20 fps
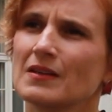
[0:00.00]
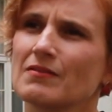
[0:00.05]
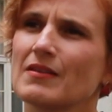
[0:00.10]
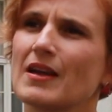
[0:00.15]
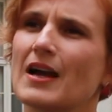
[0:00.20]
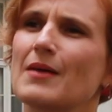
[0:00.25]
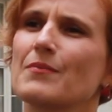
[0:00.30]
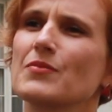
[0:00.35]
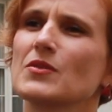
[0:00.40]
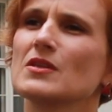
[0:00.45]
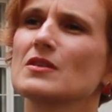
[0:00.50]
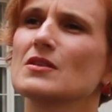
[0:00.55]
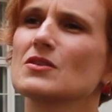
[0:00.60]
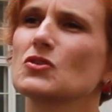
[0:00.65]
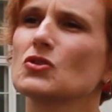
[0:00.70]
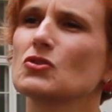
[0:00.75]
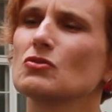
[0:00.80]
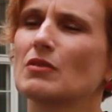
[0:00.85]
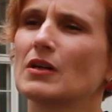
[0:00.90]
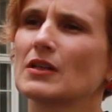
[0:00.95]
Wir haben eine
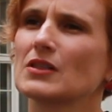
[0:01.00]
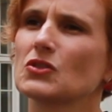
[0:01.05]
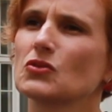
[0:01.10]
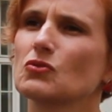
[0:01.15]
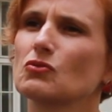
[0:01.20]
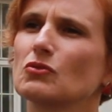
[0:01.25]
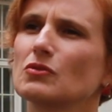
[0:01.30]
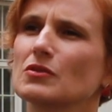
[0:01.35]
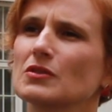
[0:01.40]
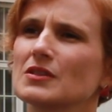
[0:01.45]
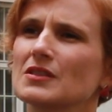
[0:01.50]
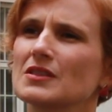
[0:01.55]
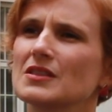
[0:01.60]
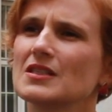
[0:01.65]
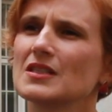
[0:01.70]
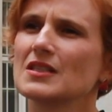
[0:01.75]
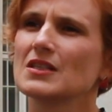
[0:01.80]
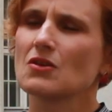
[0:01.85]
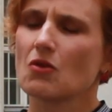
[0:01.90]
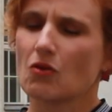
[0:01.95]
Situation,
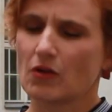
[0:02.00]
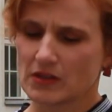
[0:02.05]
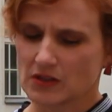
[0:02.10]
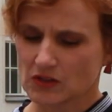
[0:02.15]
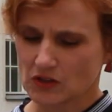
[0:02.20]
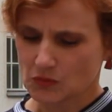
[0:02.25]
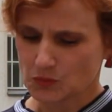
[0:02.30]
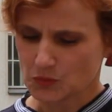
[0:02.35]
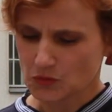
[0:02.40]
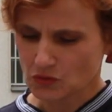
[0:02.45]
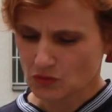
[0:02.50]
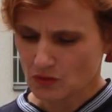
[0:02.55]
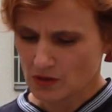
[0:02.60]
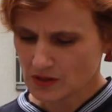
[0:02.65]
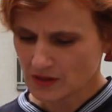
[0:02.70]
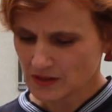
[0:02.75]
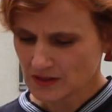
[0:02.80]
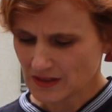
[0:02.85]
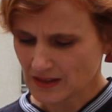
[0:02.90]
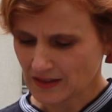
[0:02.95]
die äußerst
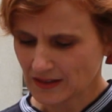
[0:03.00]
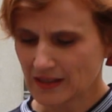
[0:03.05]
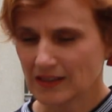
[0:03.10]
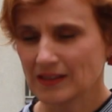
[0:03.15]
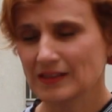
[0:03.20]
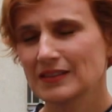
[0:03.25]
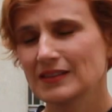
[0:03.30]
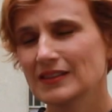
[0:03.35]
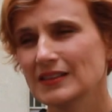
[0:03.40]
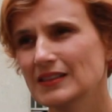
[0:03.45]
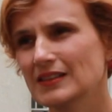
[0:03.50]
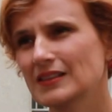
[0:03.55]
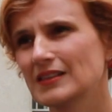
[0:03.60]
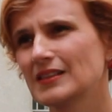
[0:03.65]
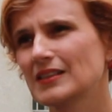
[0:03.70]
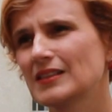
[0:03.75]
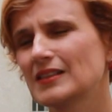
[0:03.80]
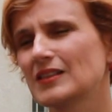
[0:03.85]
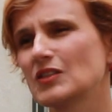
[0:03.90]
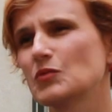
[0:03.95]
besorgniserregend
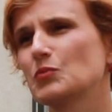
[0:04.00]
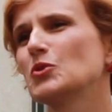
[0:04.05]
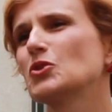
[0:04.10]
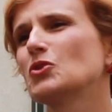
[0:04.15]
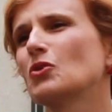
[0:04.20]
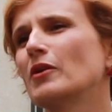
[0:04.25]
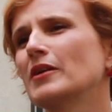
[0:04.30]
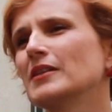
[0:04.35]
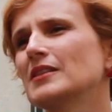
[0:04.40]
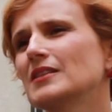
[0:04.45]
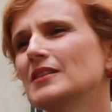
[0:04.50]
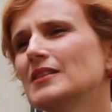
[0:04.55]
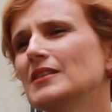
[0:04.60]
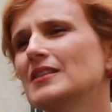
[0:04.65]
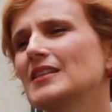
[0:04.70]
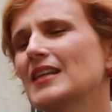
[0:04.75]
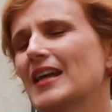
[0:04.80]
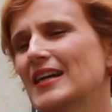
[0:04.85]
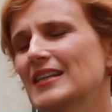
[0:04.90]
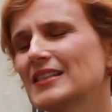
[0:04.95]
ist. Das
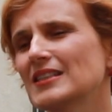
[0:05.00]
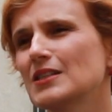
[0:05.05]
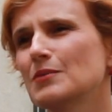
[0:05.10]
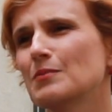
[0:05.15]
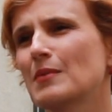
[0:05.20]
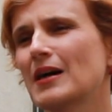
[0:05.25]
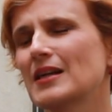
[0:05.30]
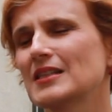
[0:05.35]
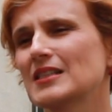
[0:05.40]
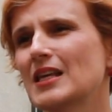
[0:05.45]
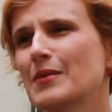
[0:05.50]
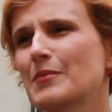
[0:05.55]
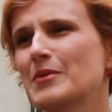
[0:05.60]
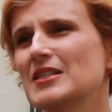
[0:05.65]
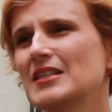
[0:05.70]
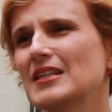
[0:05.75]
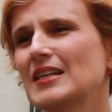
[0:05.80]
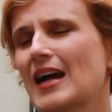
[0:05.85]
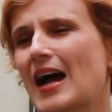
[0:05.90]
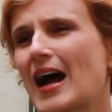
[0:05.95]
bedeutet, die erste Maßnahme,
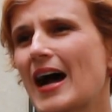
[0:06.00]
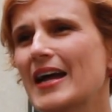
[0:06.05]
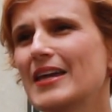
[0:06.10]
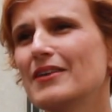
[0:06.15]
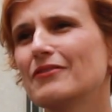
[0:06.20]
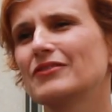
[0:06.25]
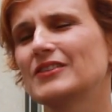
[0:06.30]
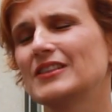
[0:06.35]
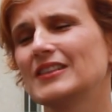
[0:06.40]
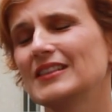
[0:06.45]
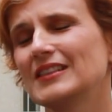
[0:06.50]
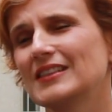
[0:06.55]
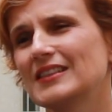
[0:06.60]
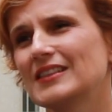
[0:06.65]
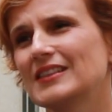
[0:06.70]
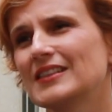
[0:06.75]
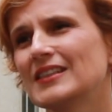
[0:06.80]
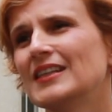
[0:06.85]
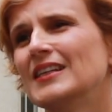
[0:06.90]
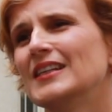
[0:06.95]
die greift,
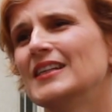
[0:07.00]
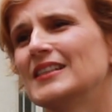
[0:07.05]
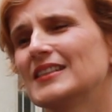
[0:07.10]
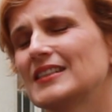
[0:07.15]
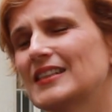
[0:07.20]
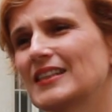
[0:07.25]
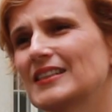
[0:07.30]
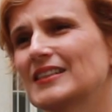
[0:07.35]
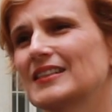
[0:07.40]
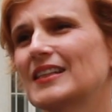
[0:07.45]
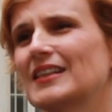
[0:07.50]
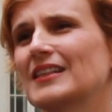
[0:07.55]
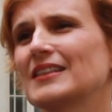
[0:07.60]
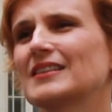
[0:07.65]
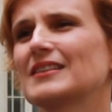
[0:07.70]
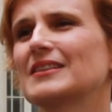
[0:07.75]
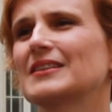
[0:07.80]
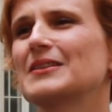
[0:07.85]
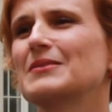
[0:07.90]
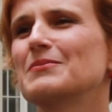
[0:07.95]
ist, dass
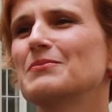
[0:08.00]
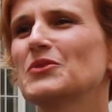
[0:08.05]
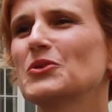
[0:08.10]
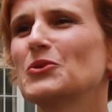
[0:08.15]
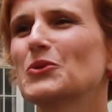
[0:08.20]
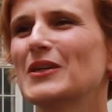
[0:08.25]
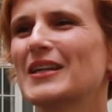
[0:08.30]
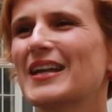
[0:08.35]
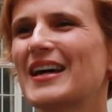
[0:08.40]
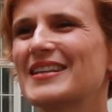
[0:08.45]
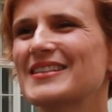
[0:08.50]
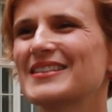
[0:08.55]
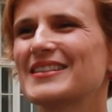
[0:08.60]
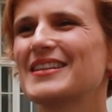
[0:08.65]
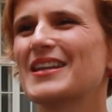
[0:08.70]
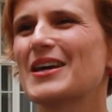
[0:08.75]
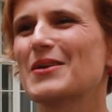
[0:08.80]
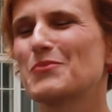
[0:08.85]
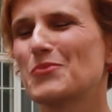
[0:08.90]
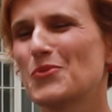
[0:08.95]
das ähm, sogenannte
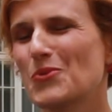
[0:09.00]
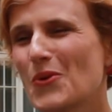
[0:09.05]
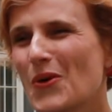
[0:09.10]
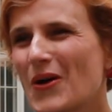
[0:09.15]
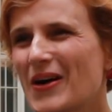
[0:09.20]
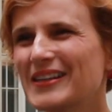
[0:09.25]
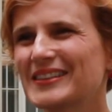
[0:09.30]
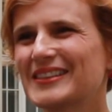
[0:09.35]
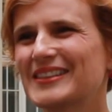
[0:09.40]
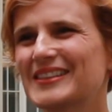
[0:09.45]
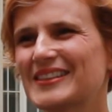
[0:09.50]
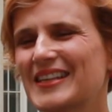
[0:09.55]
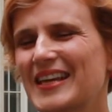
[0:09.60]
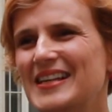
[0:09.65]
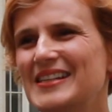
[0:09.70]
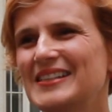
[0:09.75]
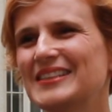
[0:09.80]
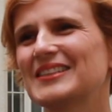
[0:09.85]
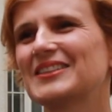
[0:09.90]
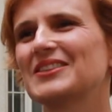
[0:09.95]

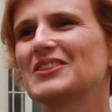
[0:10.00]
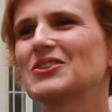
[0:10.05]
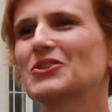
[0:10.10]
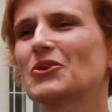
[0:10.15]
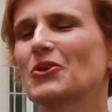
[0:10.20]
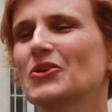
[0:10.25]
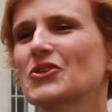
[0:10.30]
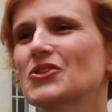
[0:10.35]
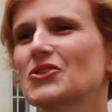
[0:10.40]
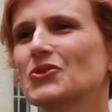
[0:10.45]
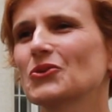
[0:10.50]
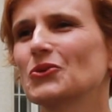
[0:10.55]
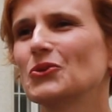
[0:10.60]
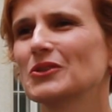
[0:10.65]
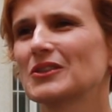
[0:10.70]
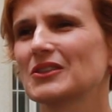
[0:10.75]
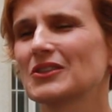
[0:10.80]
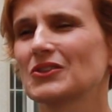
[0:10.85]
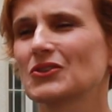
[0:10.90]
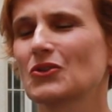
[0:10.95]
Laborzelt des Deutschen
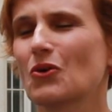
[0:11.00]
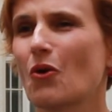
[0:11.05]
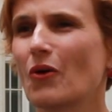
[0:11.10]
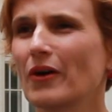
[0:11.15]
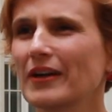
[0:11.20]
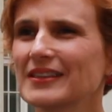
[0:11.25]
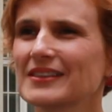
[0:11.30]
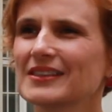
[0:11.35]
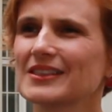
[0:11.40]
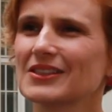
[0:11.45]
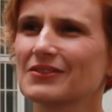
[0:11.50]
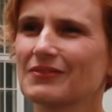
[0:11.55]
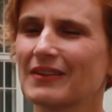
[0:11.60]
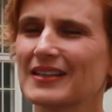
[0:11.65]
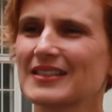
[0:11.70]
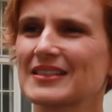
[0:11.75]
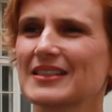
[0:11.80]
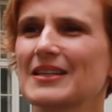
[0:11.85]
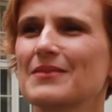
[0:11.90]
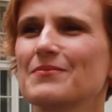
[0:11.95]
Rotes Kreuzes,
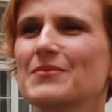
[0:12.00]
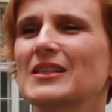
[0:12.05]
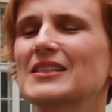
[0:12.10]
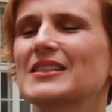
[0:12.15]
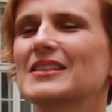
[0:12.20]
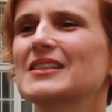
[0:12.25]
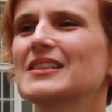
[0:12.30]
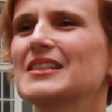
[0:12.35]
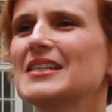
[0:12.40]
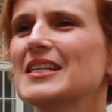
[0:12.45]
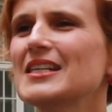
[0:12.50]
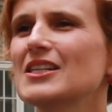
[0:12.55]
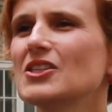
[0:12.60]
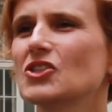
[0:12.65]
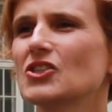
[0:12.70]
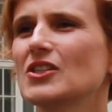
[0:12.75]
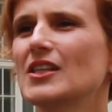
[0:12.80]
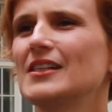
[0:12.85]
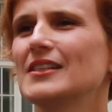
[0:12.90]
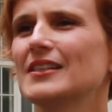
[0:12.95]
was ähm, jetzt in Tegel
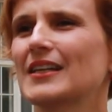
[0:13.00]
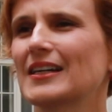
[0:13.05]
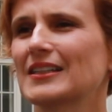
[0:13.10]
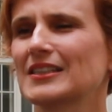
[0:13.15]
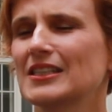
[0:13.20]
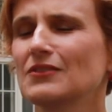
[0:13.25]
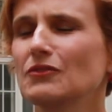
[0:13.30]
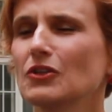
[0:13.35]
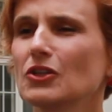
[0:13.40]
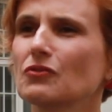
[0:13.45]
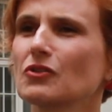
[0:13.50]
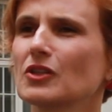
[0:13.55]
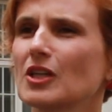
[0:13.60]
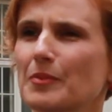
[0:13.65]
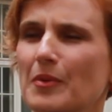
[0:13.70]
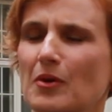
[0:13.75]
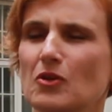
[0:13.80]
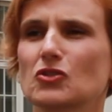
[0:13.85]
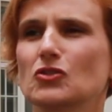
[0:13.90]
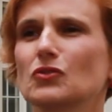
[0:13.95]
stellt, aktiviert wird.
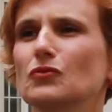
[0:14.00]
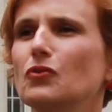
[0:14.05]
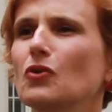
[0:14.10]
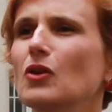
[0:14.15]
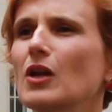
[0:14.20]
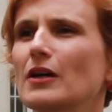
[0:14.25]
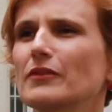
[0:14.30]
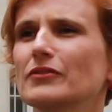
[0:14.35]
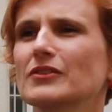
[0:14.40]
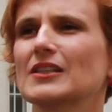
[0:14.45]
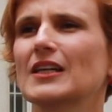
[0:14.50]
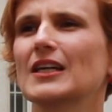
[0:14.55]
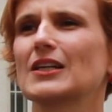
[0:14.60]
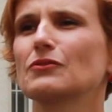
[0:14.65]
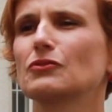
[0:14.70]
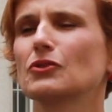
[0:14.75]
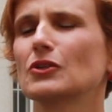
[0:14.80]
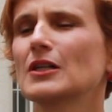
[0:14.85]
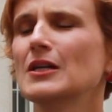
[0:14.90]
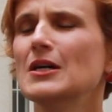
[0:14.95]
Da braucht es eine
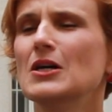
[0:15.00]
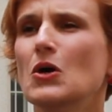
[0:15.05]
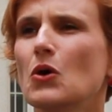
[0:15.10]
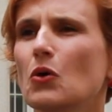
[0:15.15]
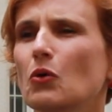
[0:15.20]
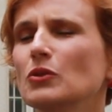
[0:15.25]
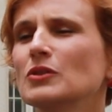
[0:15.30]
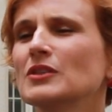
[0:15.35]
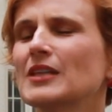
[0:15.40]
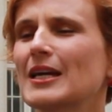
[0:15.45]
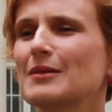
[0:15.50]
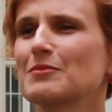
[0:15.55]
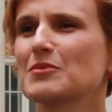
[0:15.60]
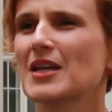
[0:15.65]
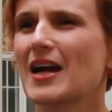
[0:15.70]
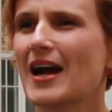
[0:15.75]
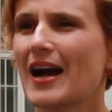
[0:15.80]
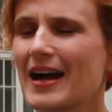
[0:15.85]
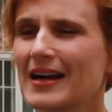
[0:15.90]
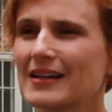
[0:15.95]
Vorlaufzeit von rund einem
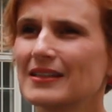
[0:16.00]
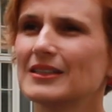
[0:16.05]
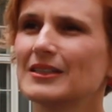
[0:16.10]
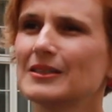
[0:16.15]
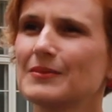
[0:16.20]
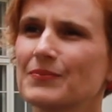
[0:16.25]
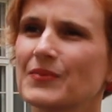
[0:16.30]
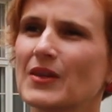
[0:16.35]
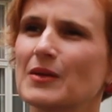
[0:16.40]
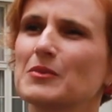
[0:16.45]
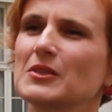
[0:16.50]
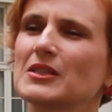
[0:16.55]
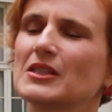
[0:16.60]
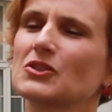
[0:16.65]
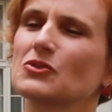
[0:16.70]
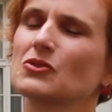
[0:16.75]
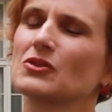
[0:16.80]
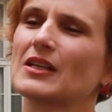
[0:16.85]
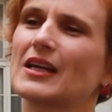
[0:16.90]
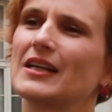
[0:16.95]
Tag, ähm, damit
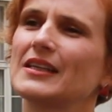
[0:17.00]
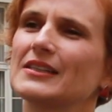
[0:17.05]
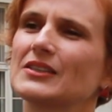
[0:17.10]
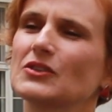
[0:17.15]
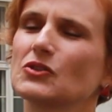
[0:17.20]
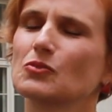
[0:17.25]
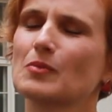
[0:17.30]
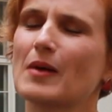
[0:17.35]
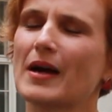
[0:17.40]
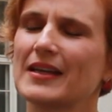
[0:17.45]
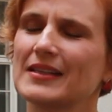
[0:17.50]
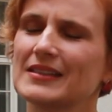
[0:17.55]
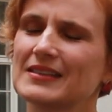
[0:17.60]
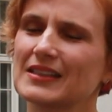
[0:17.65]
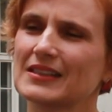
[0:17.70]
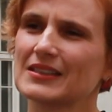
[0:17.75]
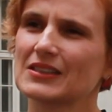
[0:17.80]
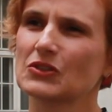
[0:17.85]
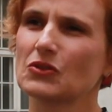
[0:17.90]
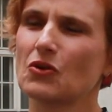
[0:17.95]
das dort alles zum
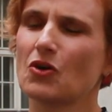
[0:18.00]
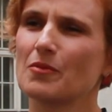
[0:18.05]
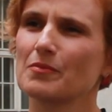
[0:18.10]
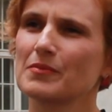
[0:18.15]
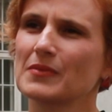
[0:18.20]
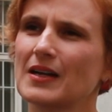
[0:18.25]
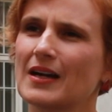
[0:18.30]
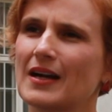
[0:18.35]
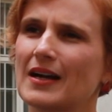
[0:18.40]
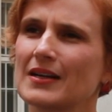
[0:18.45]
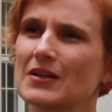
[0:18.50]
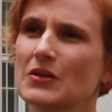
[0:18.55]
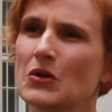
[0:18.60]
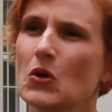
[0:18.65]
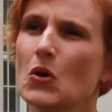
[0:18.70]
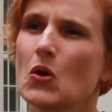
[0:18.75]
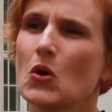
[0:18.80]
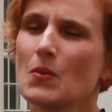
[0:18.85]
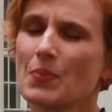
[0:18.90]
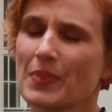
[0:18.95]
Einsatz kommen kann.
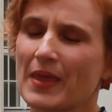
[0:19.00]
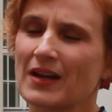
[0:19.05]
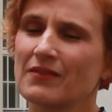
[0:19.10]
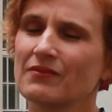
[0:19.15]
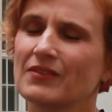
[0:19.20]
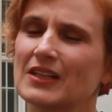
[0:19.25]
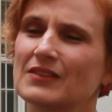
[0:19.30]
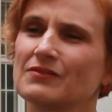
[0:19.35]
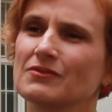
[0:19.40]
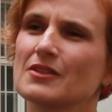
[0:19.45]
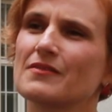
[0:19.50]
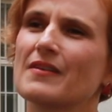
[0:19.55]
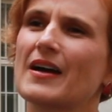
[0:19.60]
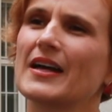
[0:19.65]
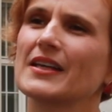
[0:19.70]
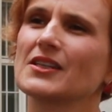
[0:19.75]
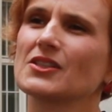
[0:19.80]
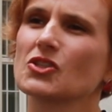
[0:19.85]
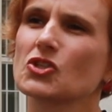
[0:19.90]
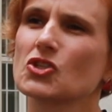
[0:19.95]
Dann werden wir
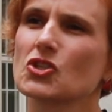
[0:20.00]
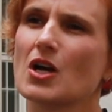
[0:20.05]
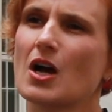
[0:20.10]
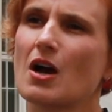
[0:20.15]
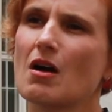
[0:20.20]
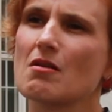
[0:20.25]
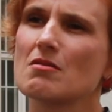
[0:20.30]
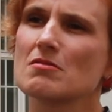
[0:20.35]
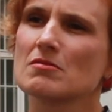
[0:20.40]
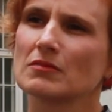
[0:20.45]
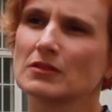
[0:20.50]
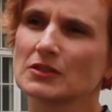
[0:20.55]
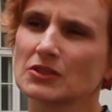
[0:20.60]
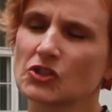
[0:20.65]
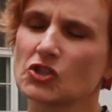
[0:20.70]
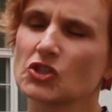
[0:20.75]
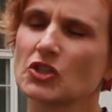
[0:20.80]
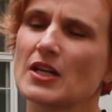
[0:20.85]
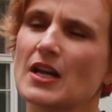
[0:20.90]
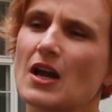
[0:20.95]
weiterschauen
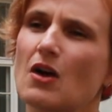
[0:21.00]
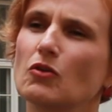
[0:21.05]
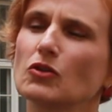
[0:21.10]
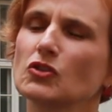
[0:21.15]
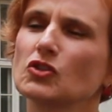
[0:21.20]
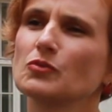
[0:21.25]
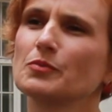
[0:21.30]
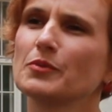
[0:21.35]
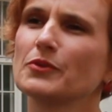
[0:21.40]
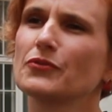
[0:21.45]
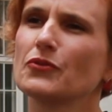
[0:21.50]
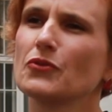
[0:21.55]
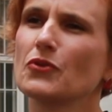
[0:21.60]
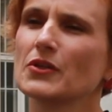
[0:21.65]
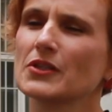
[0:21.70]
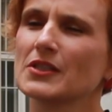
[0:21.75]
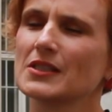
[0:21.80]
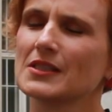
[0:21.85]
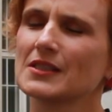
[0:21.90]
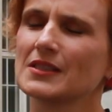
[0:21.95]
und es steht auch zu
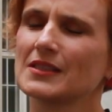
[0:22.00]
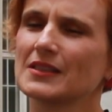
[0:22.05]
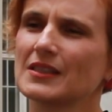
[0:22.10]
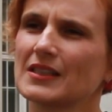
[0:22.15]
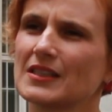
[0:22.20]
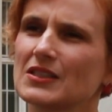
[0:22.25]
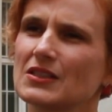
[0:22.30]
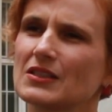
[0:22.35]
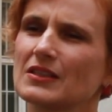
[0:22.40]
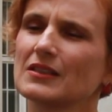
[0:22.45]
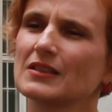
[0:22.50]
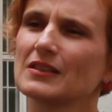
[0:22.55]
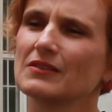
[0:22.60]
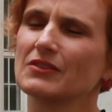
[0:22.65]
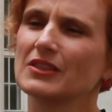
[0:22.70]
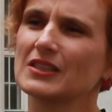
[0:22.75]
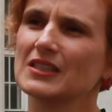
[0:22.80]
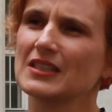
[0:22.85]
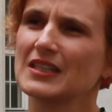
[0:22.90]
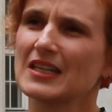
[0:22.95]
befürchten, dass äh,
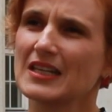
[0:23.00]
wir die